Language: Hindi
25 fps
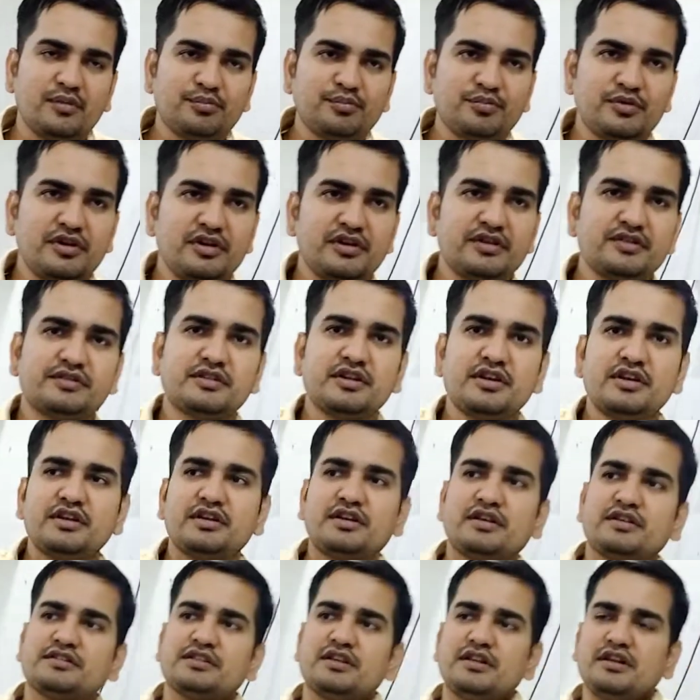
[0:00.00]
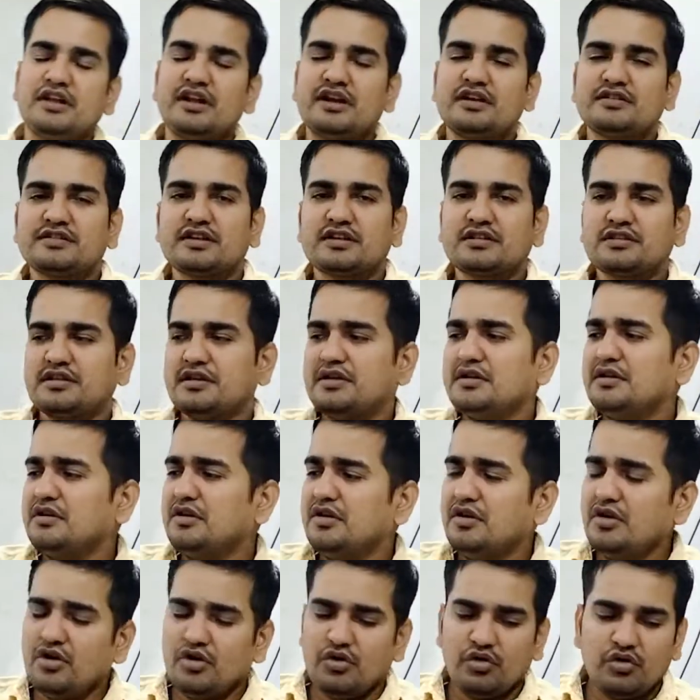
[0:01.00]
आप इस तरीके से लेट सकते हैं
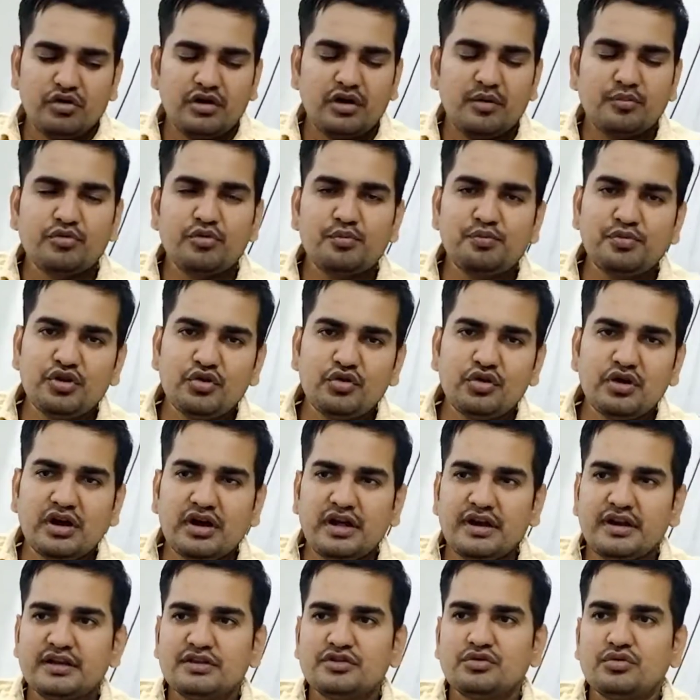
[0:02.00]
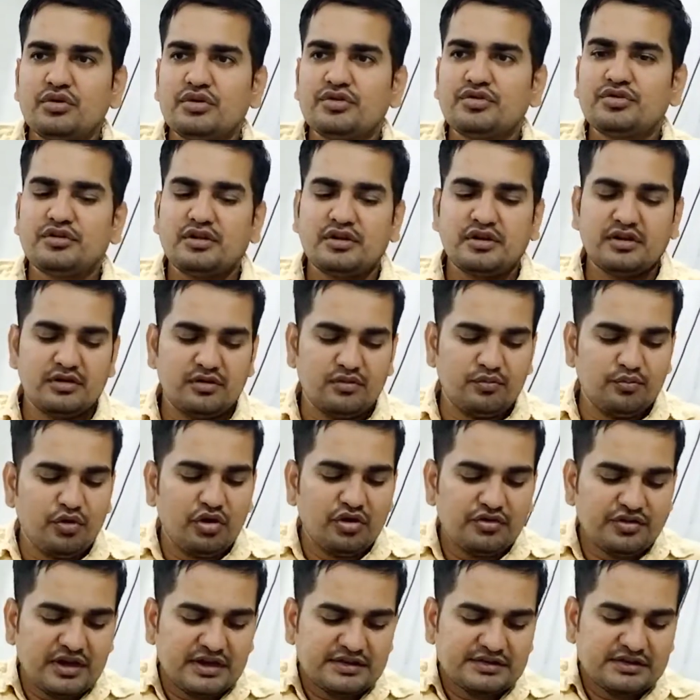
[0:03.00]
और आपको पिलो लगाने की जरूरत नहीं है
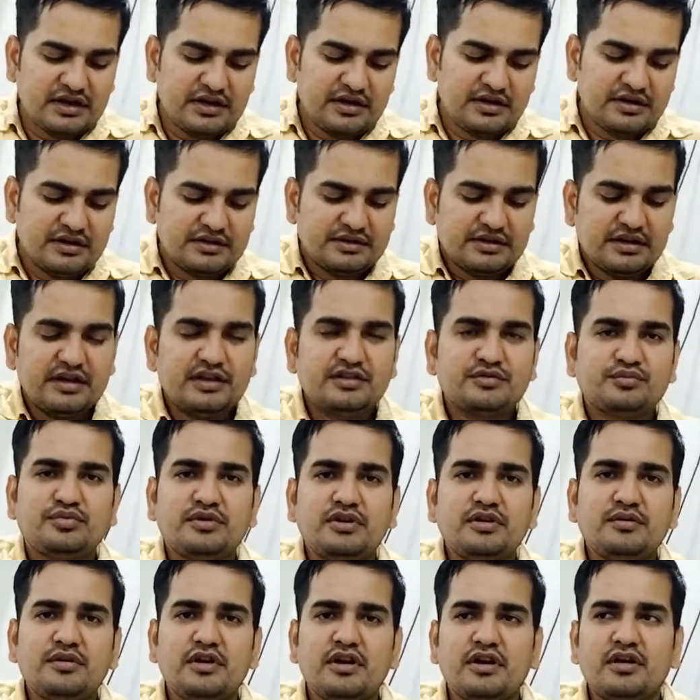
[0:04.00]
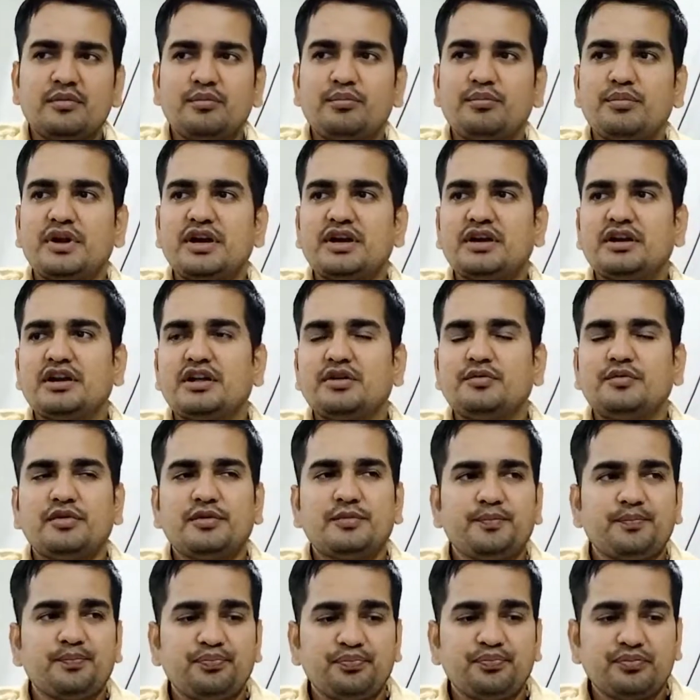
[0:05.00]
बहुत आसान रहता है इस पर लेटने में
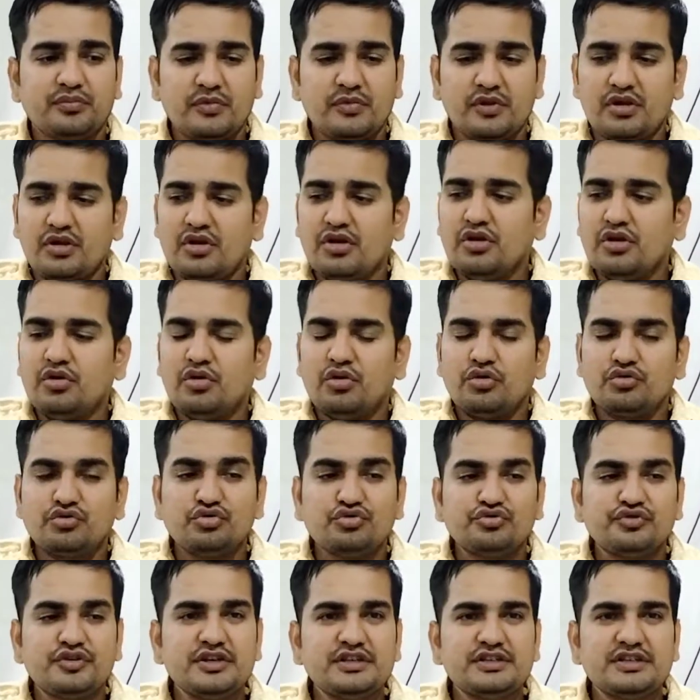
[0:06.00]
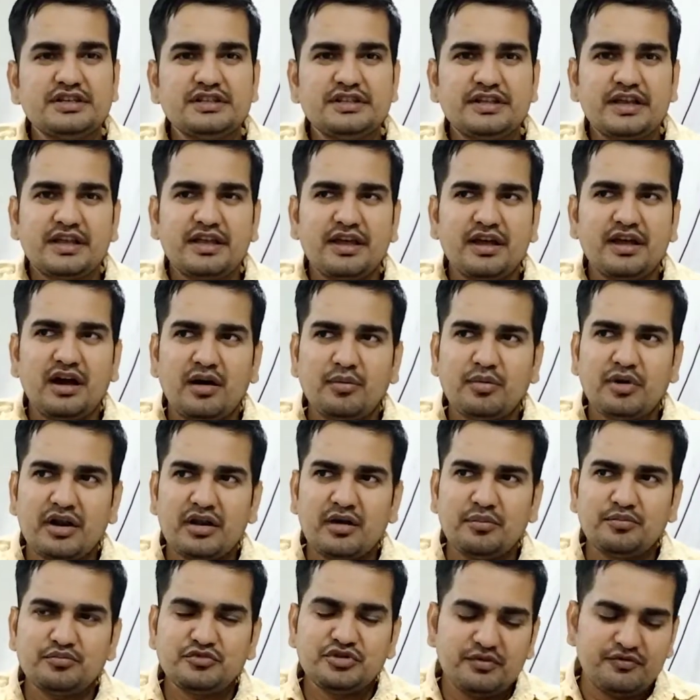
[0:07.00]
और दूसरी चीज़ देखिए
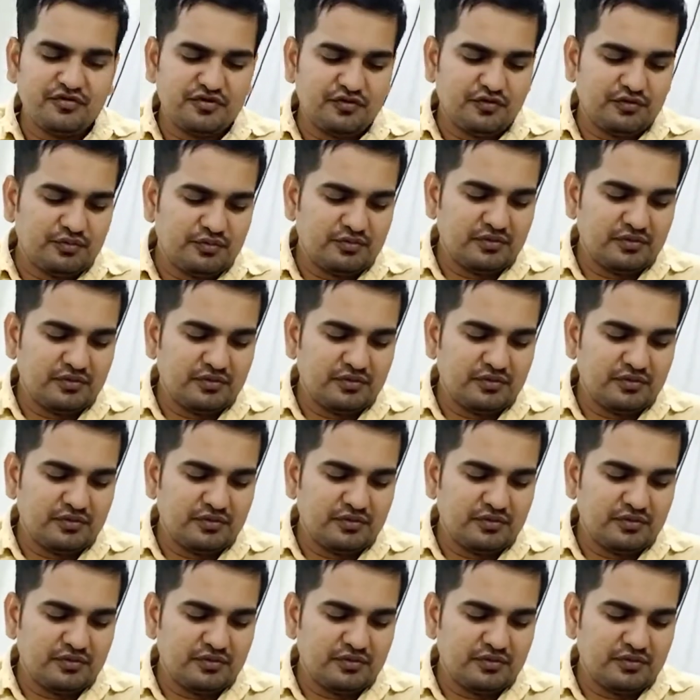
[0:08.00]
अगर आप जब